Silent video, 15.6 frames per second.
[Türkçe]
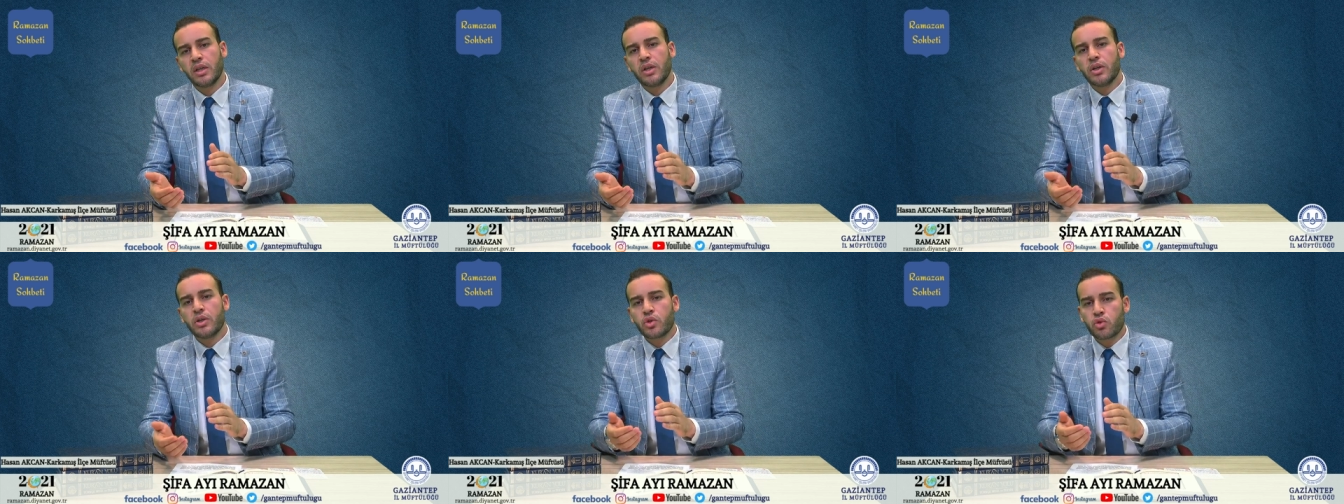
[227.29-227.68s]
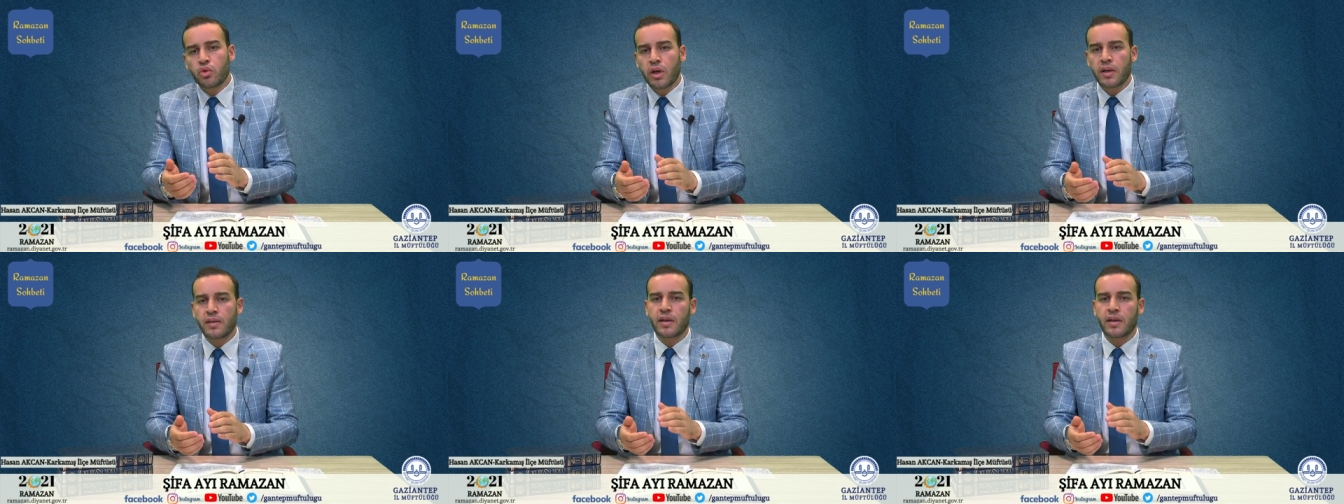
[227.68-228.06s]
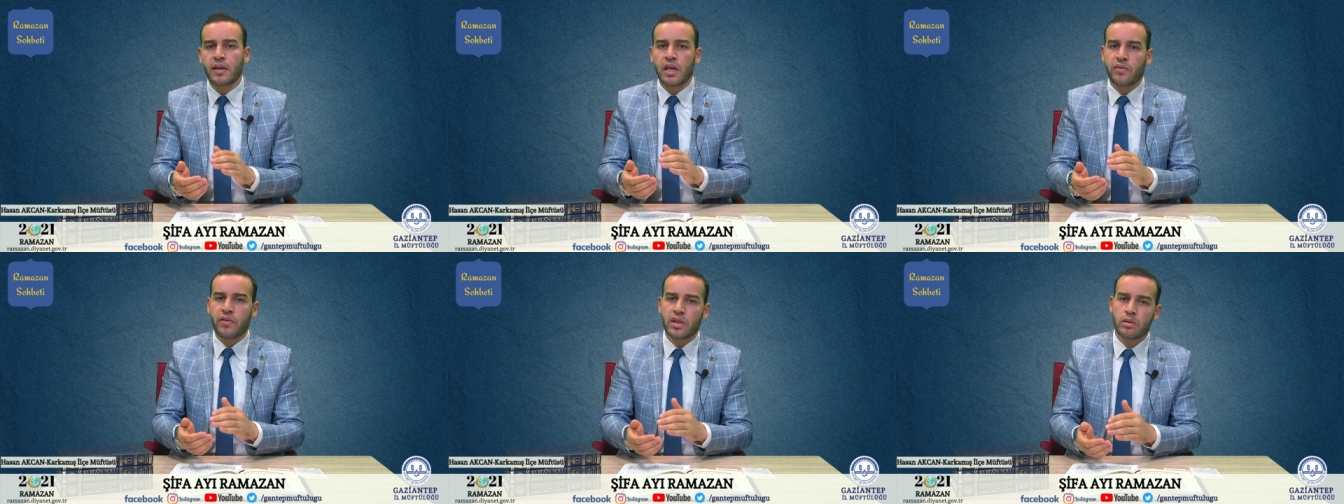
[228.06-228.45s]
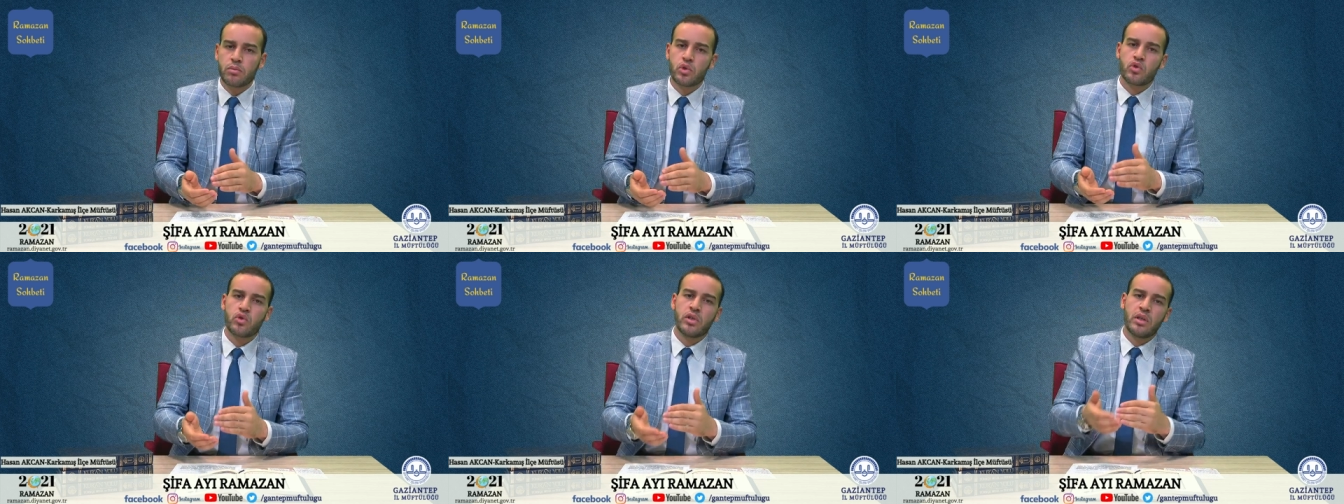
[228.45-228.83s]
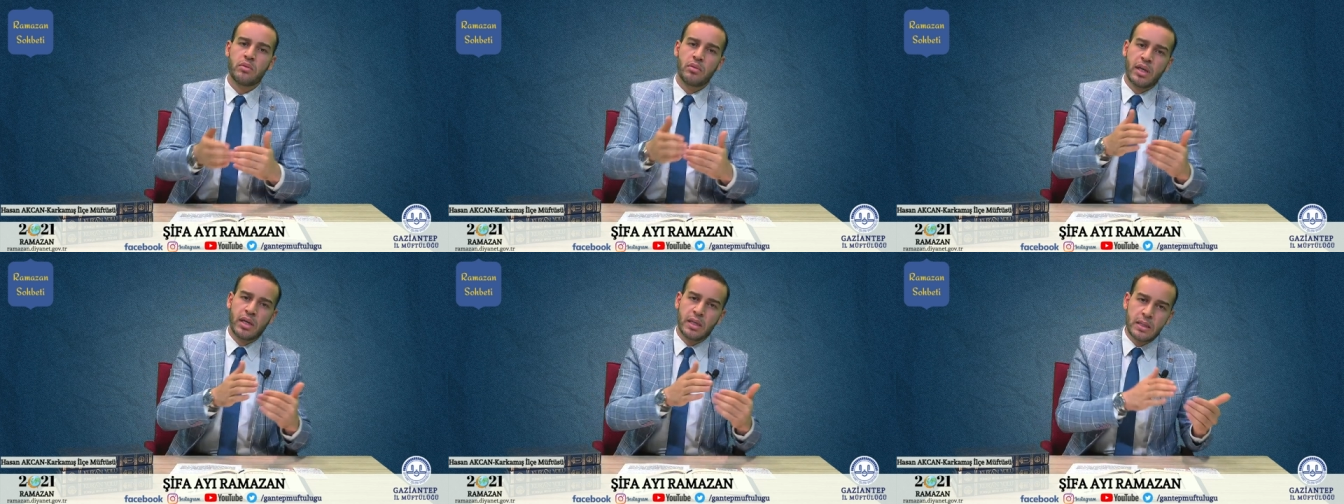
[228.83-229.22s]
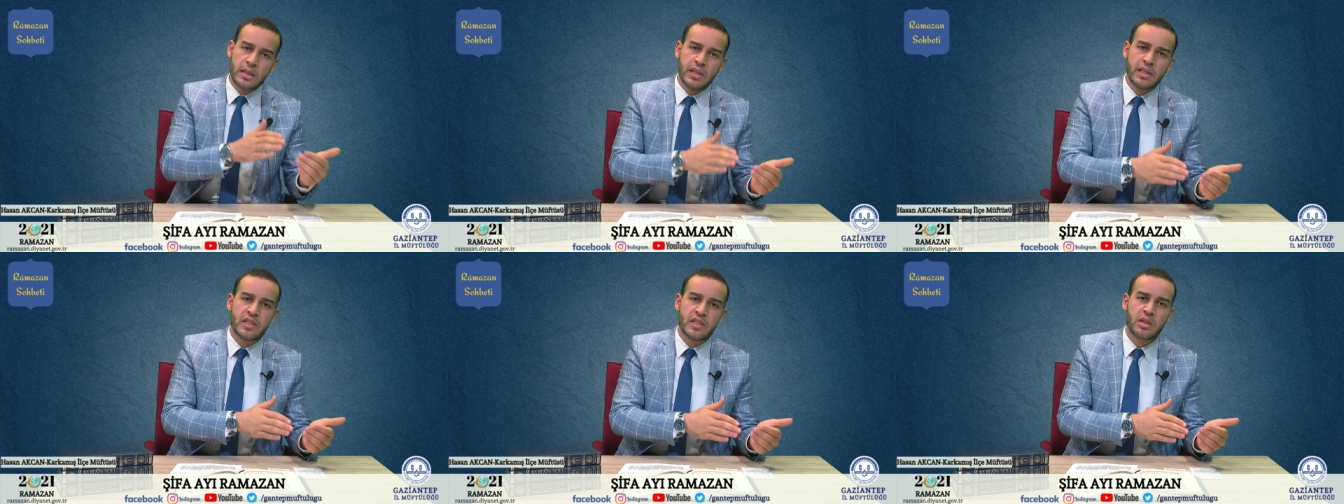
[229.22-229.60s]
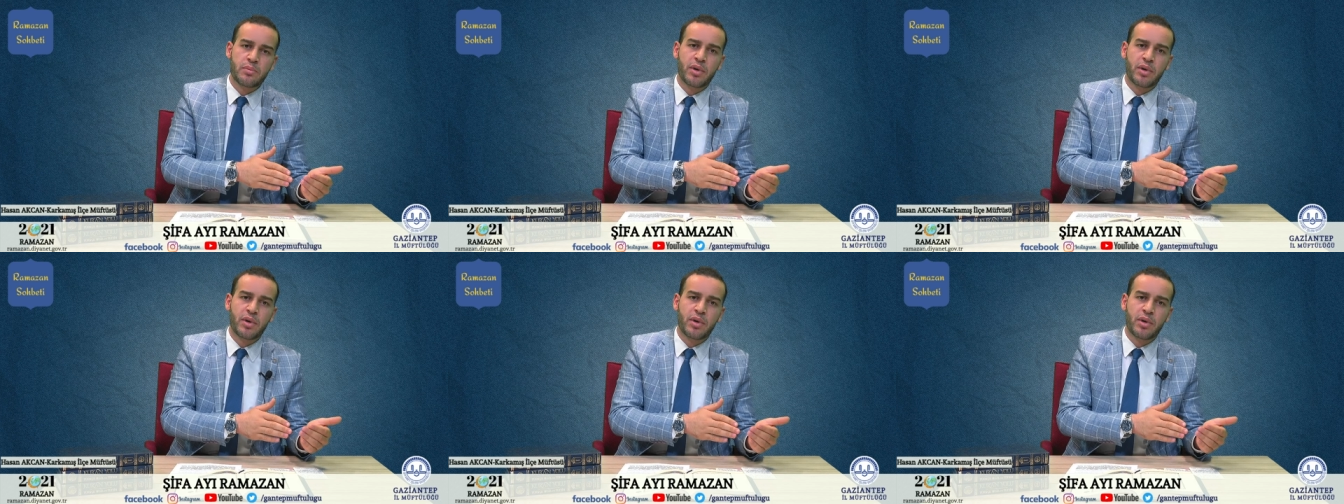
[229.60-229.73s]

şu kadar efendime söyleyeyim eksilecek